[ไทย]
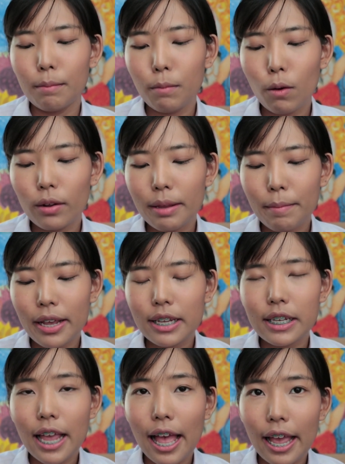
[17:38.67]
โบที่ไม้
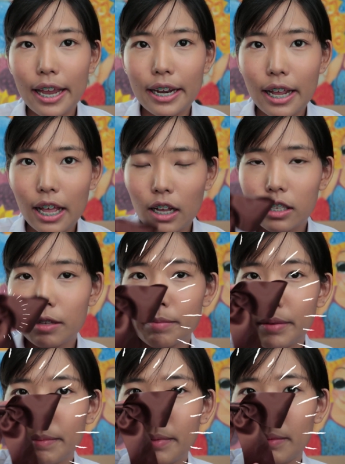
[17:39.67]
ใช้นะคะก็จะ
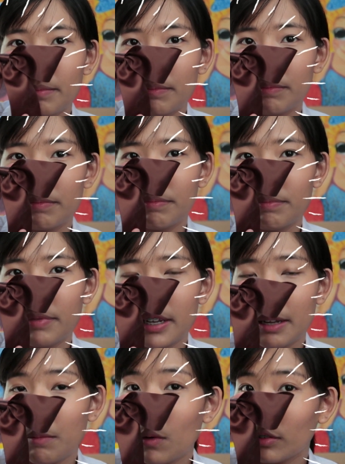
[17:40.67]
เป็นแบบวั
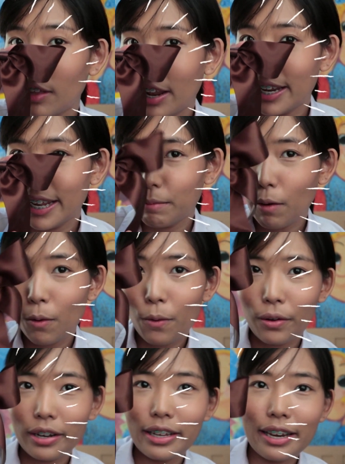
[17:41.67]
นนี้โบตอนเรียน
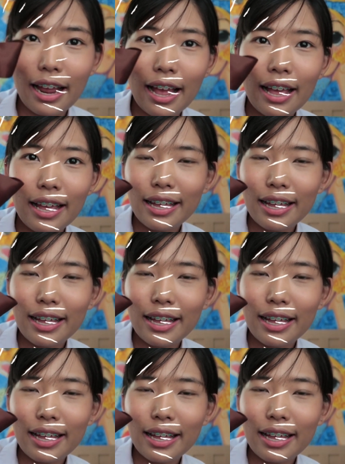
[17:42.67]
ม.6 เลยนะ